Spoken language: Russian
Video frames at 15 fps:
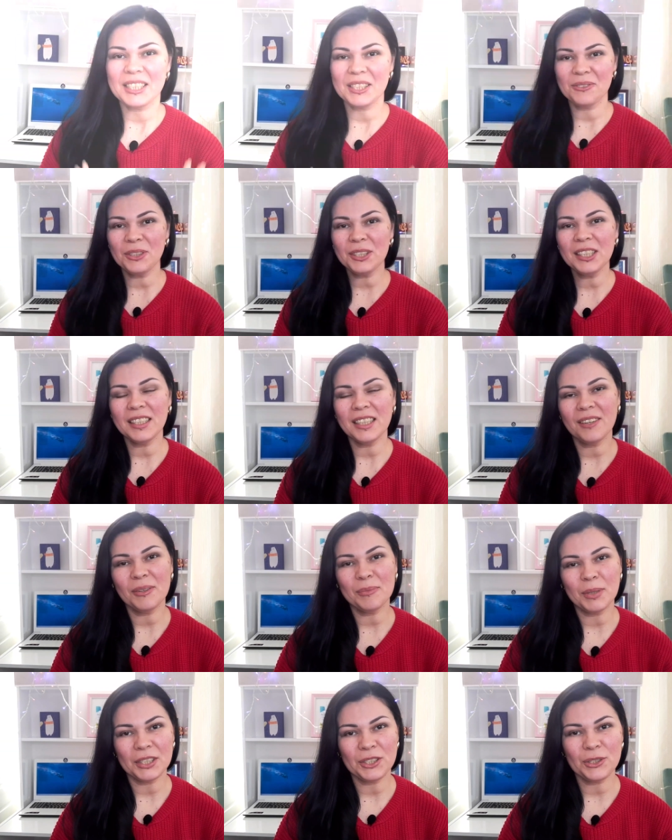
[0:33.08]
Сегодня я
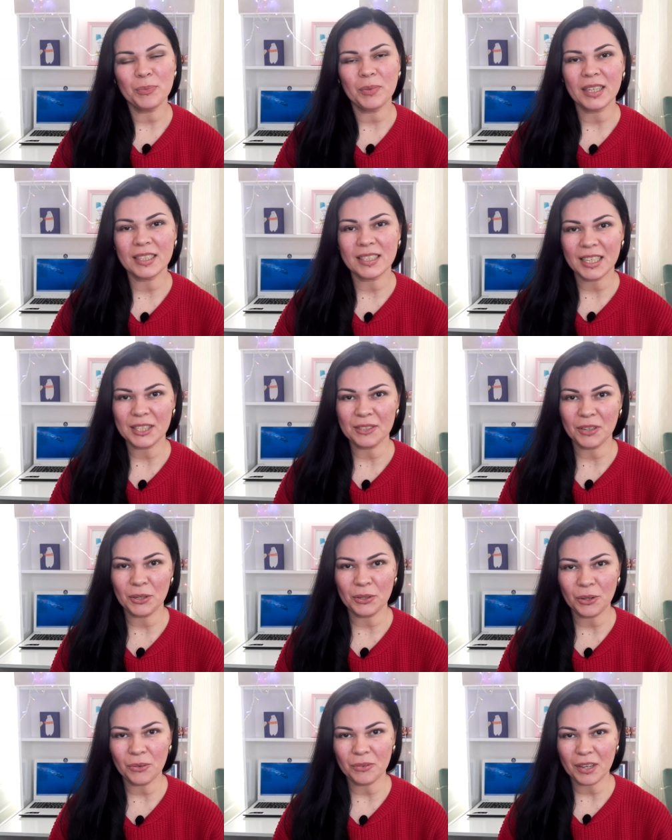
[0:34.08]
вам хочу показать свое
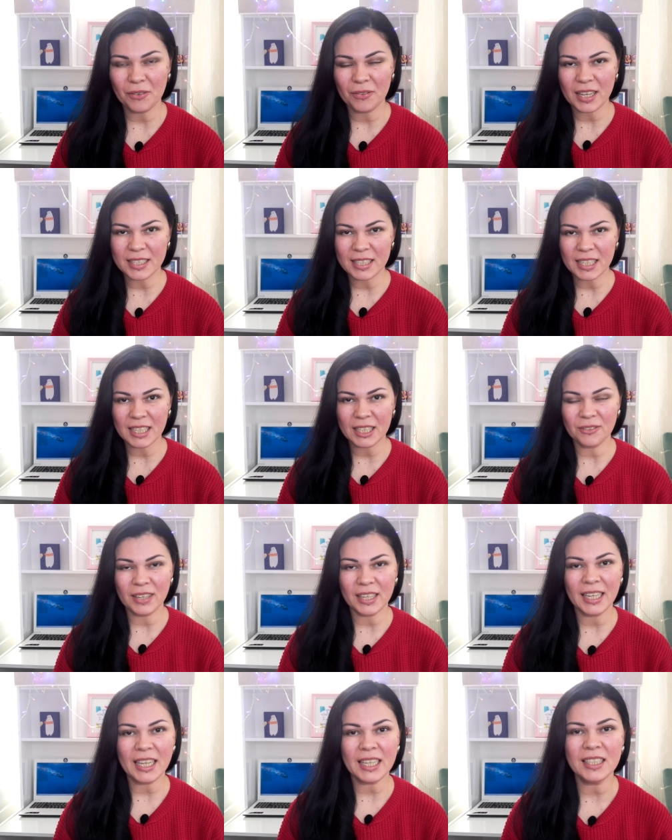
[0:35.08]
новое вязаное
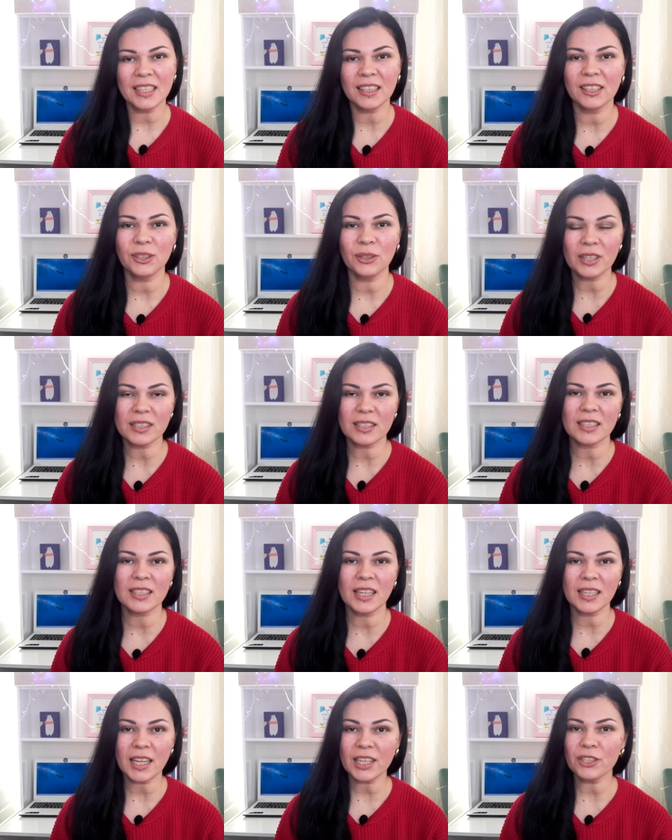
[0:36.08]
творение, которое
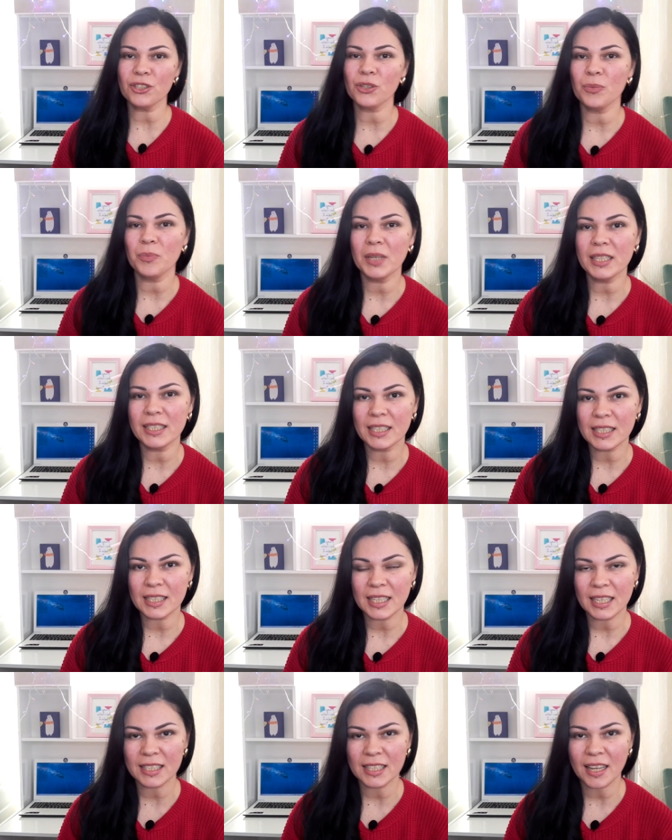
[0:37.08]
создала еще месяц
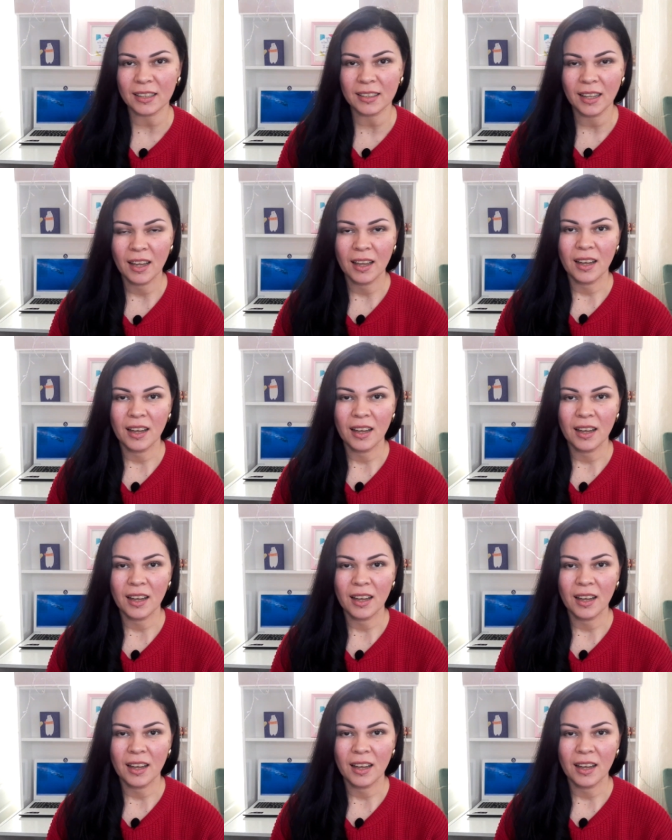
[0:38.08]
назад.